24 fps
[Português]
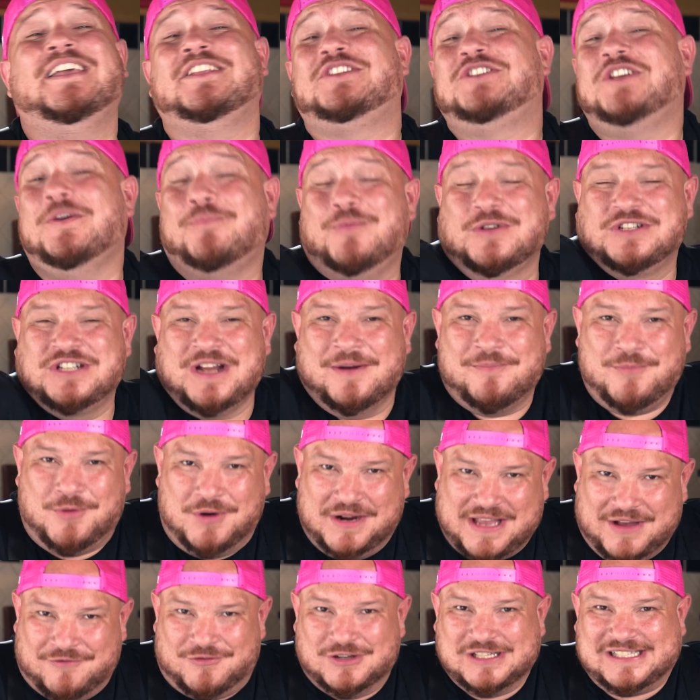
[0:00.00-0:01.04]
que tipo de
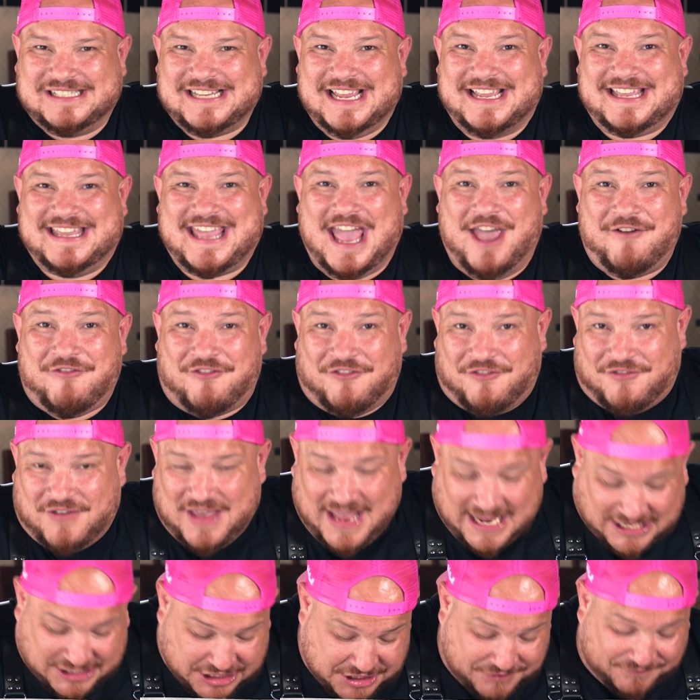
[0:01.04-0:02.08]
hambúrguer você quer
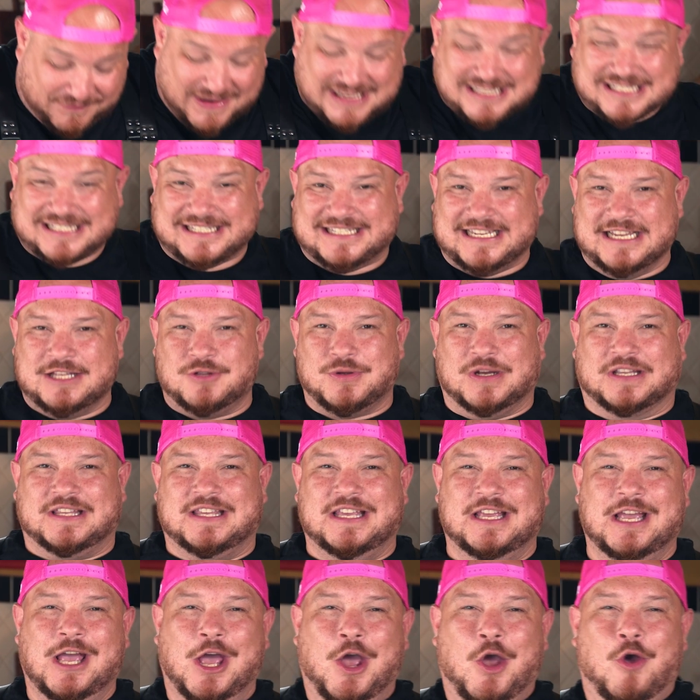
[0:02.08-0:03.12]
ver a gente fazendo
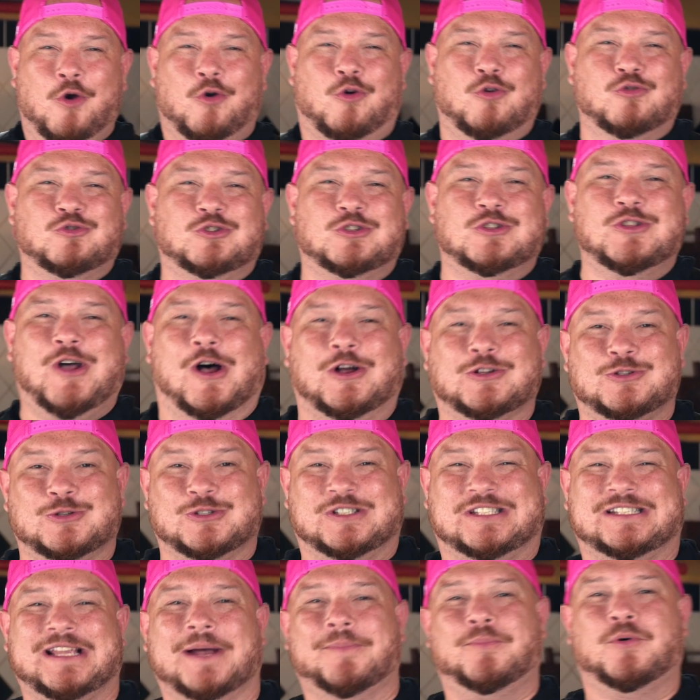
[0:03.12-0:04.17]
aqui com os
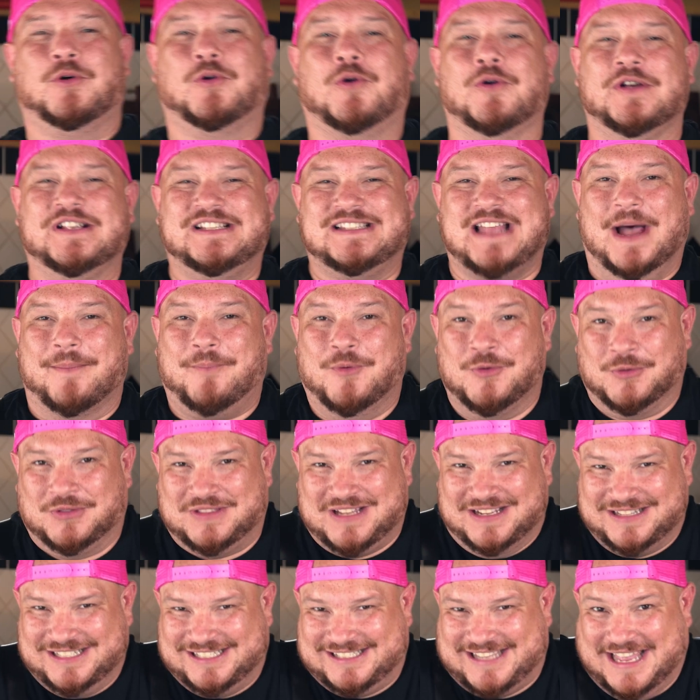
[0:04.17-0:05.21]
nossos hambúrgueres da
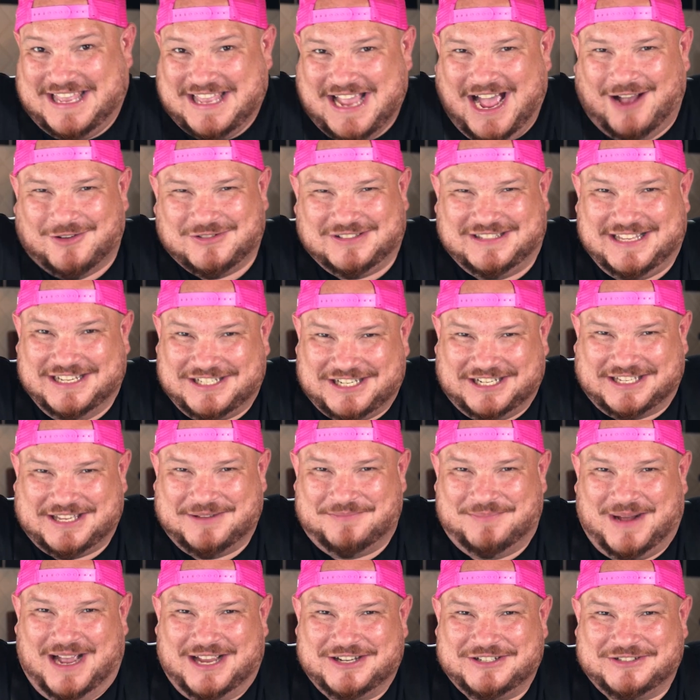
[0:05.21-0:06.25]
Montana Steakhouse. Deixa
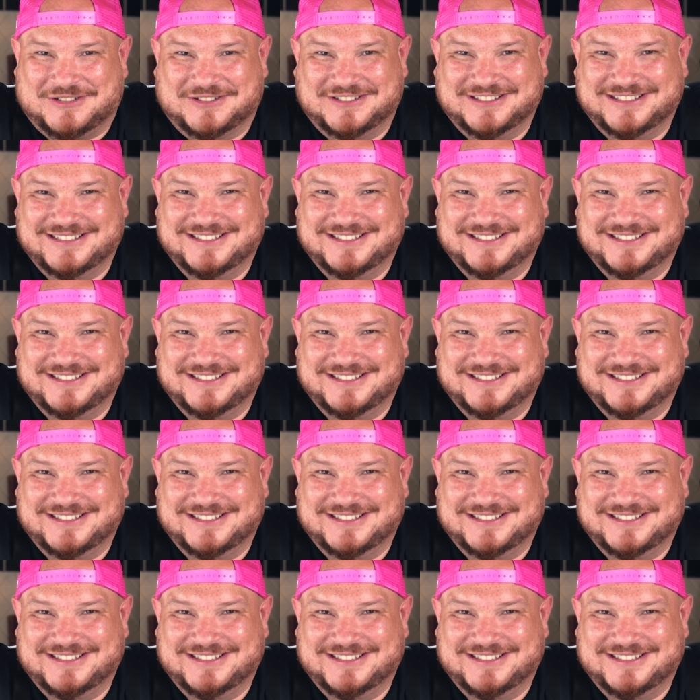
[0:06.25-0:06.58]
aqui embaixo.